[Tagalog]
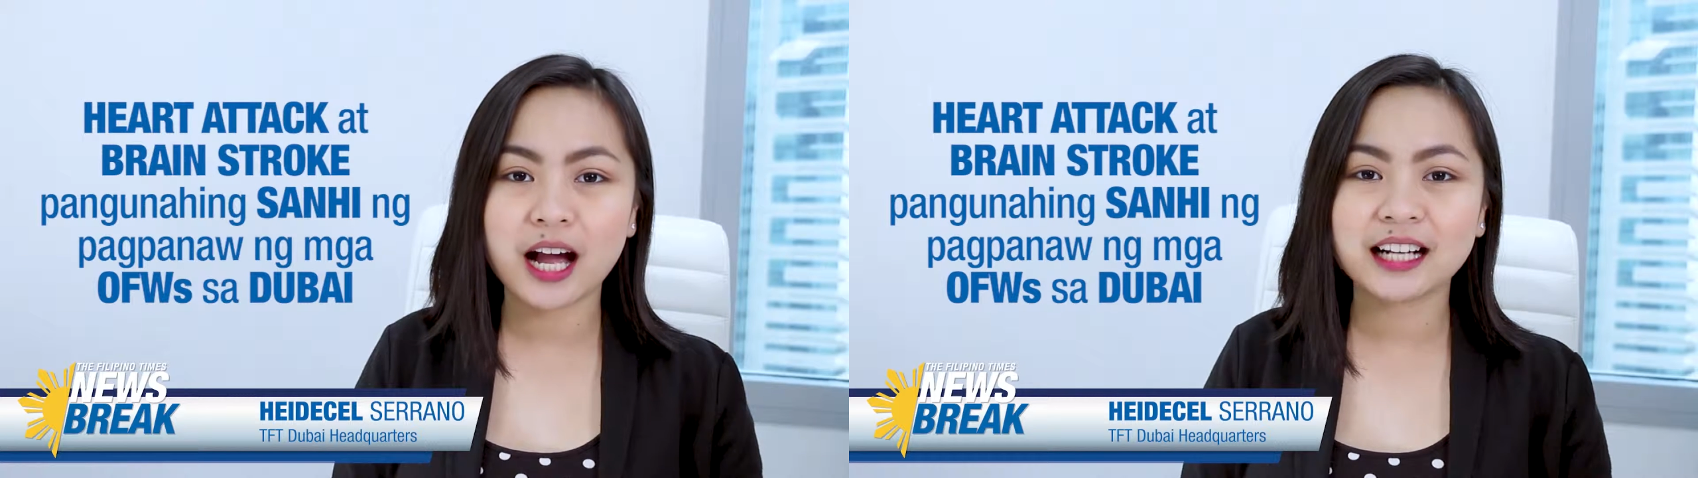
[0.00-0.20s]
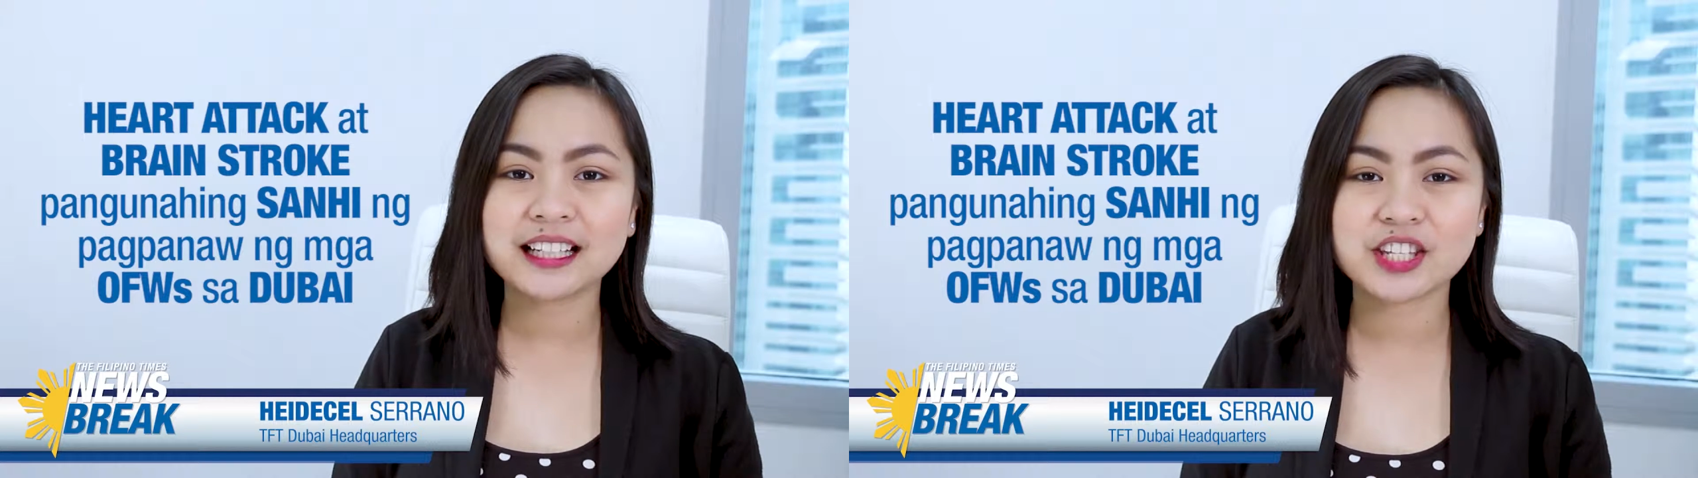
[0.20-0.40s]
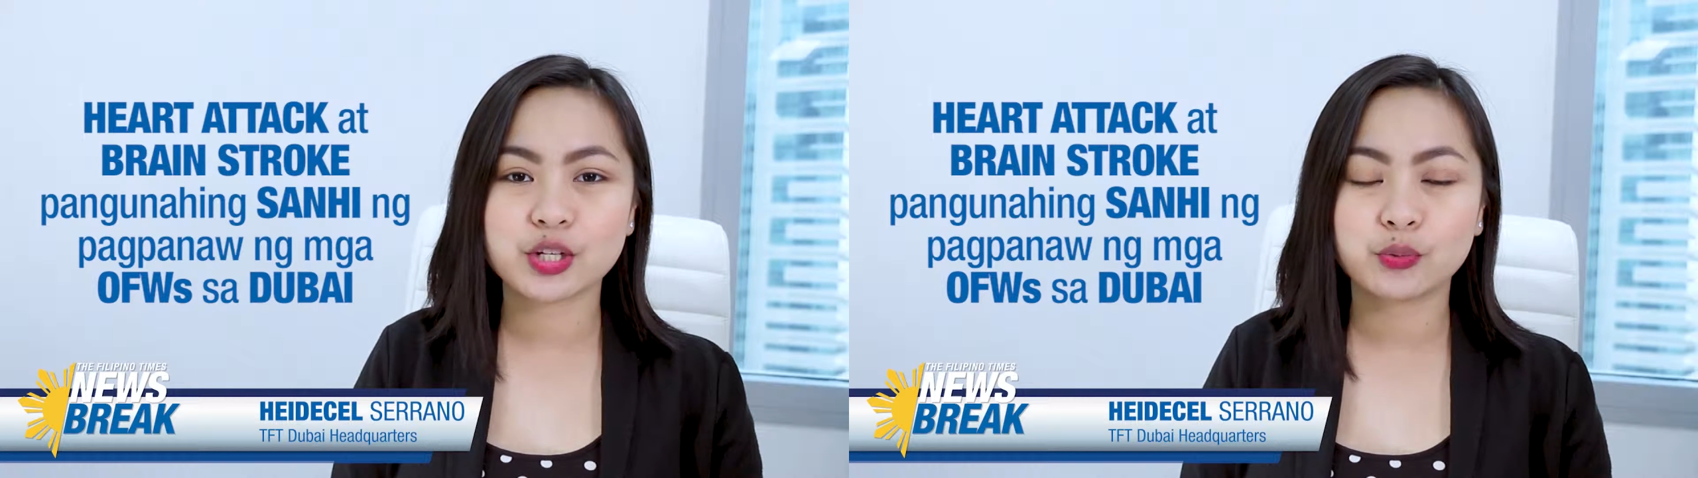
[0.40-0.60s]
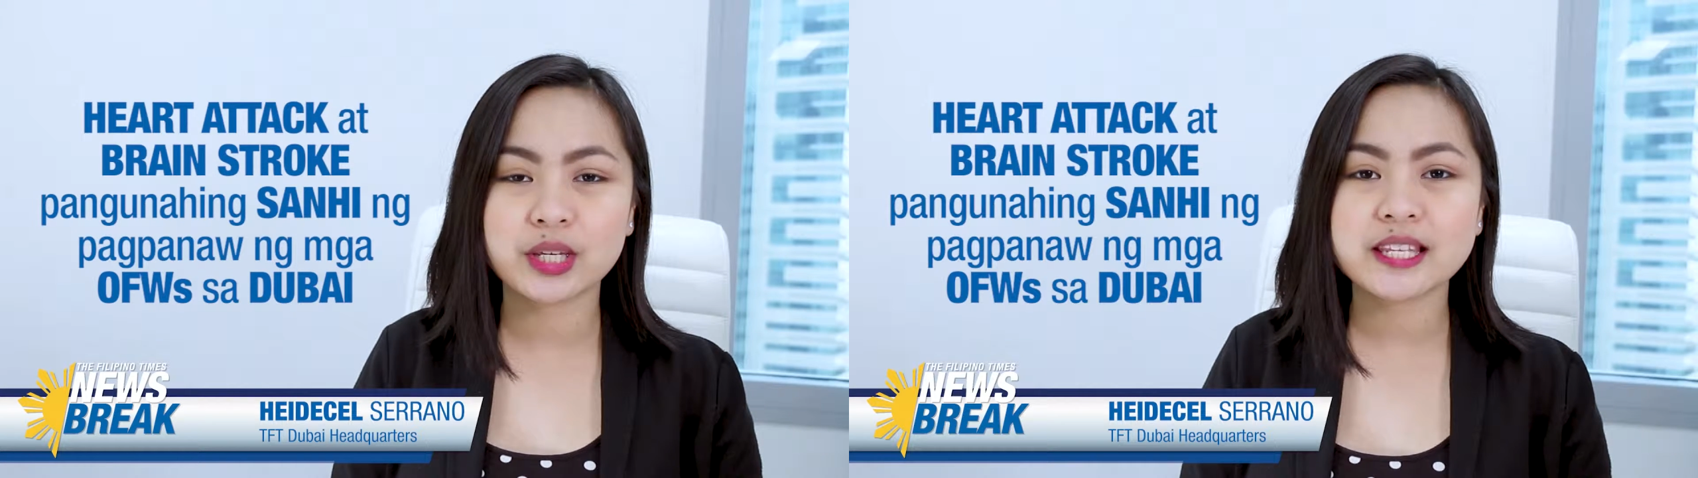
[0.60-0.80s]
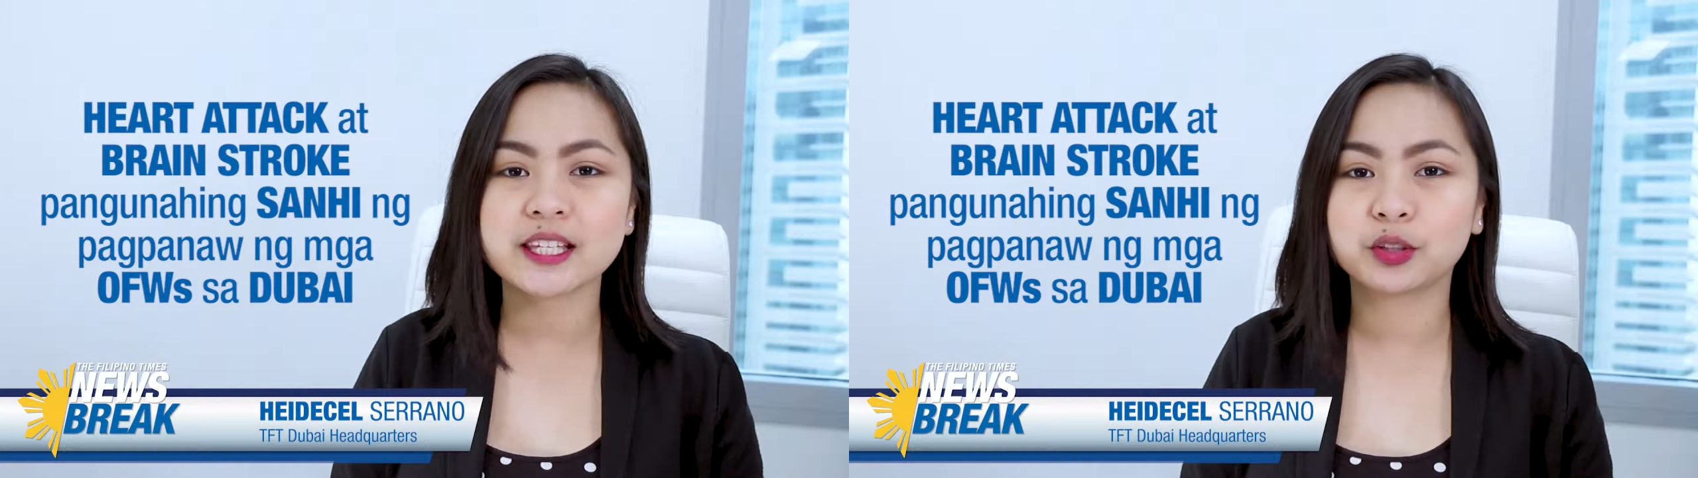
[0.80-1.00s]
ang
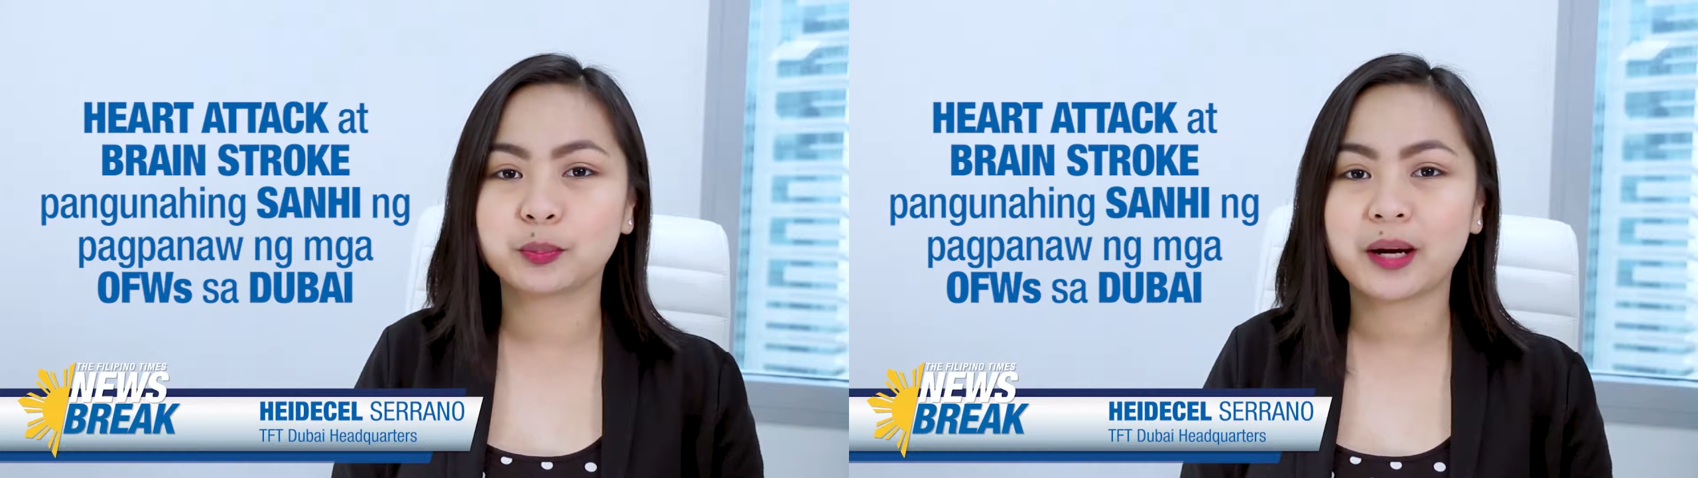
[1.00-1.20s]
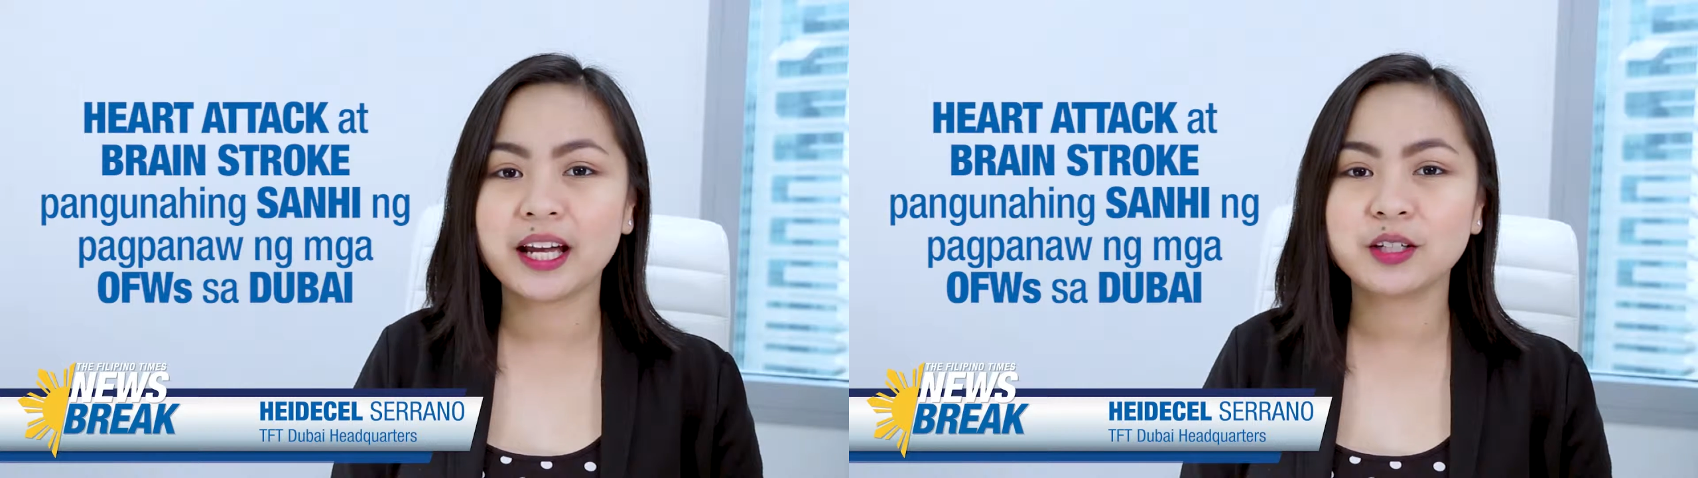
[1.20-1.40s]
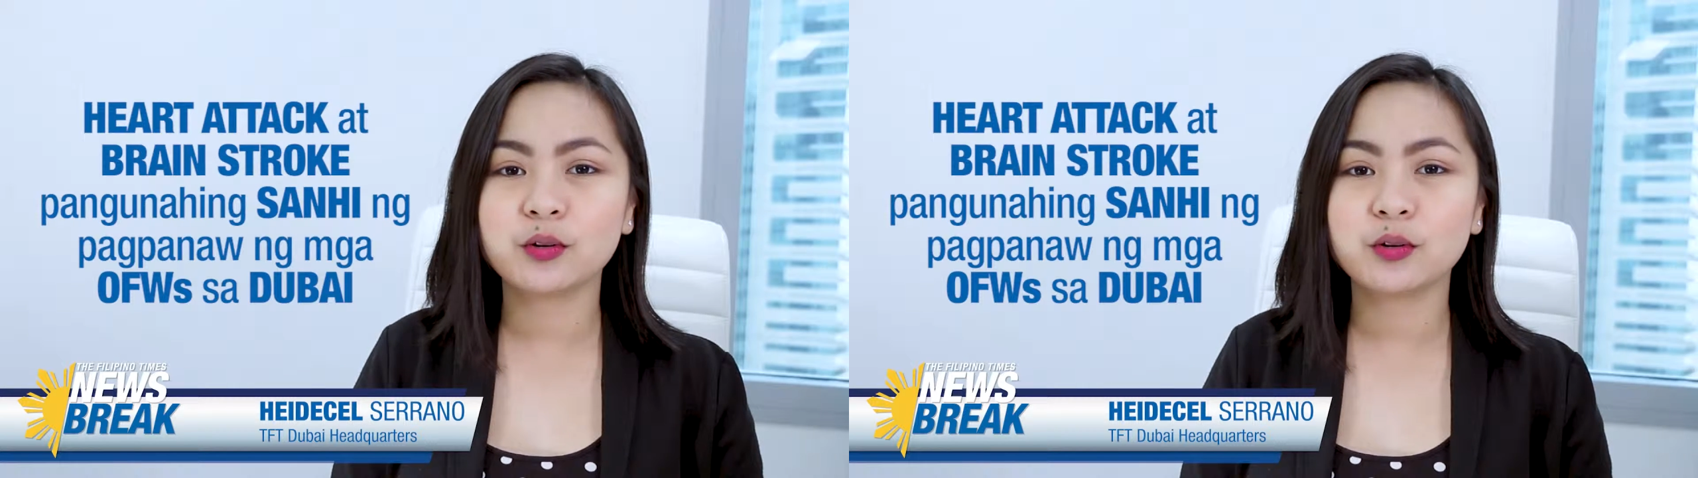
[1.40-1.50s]
nasawi sa Dubai